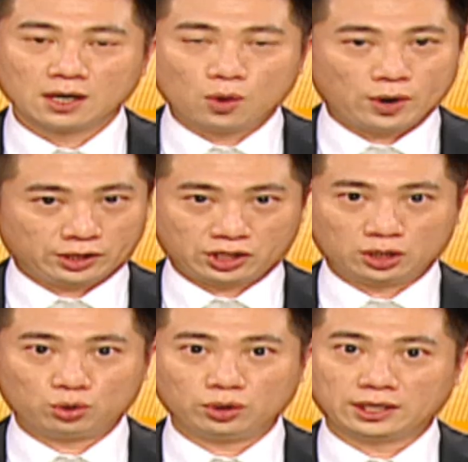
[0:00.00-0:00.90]
会持
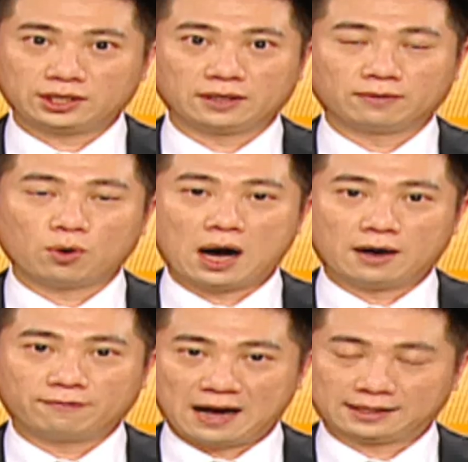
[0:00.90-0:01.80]
续的进化
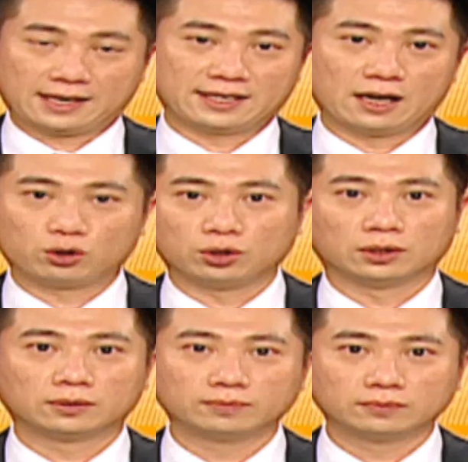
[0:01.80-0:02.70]
发展下去。
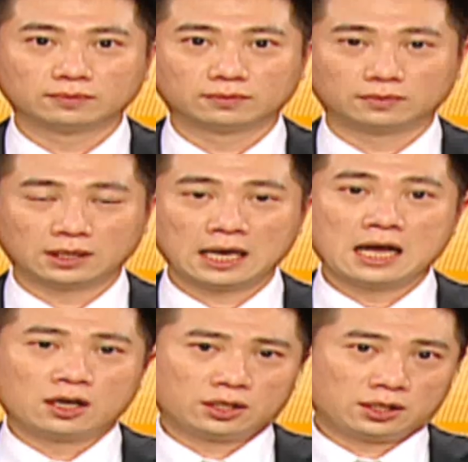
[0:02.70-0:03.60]

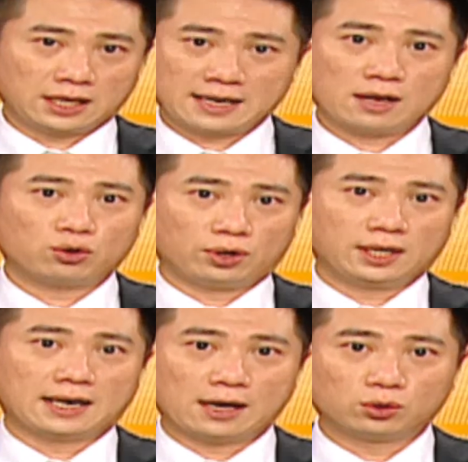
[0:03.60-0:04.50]
简单举
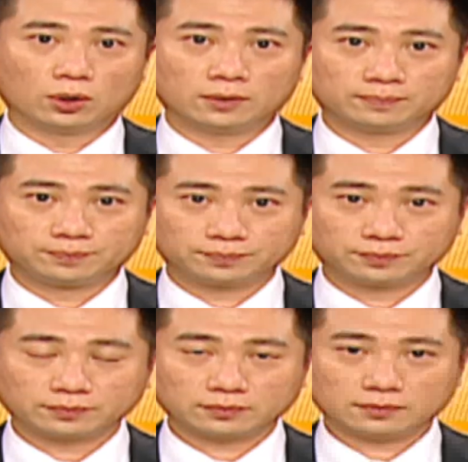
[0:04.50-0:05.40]
例来说，
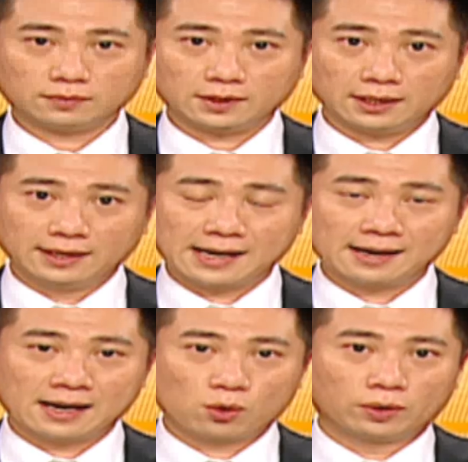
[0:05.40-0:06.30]
你看
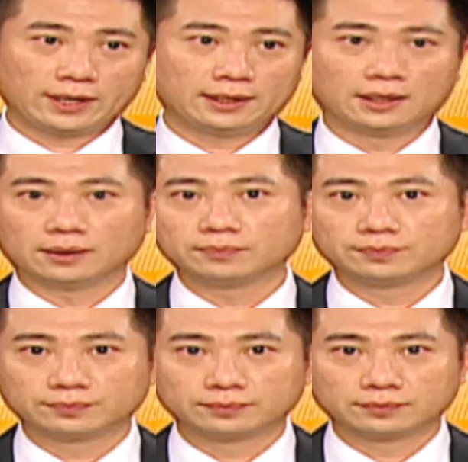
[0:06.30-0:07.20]
看国内的
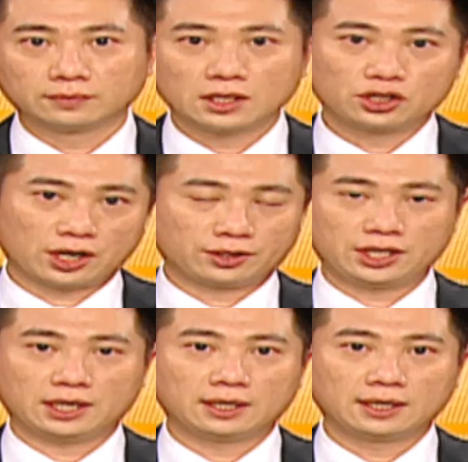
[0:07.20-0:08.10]
生
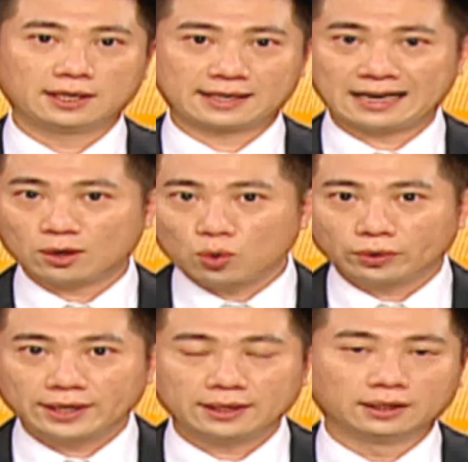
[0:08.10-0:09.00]
计，你看国
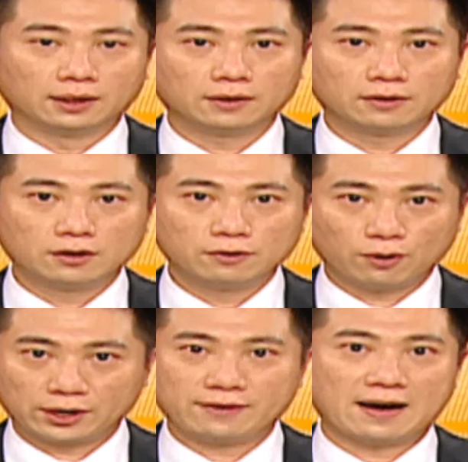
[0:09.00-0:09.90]
内的
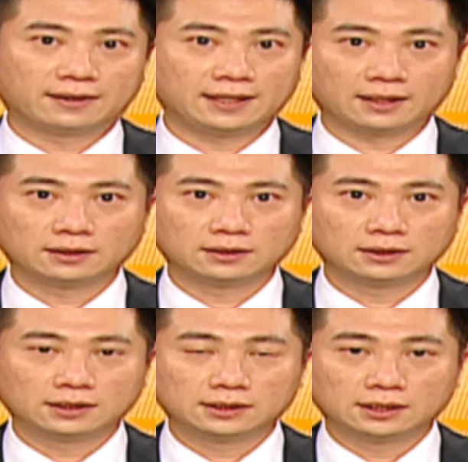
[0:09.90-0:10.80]
风力发电，
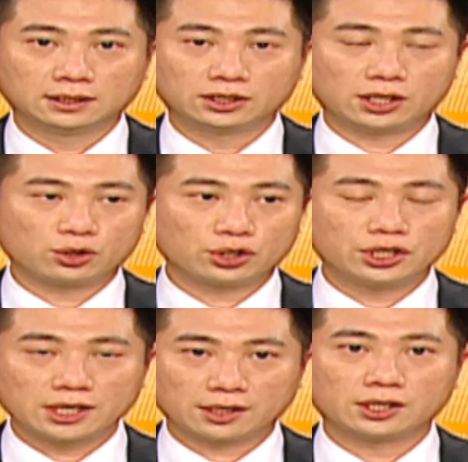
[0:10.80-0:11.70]
这个就是
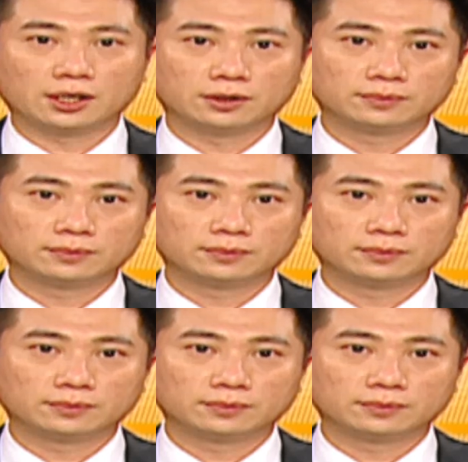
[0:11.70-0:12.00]
政策，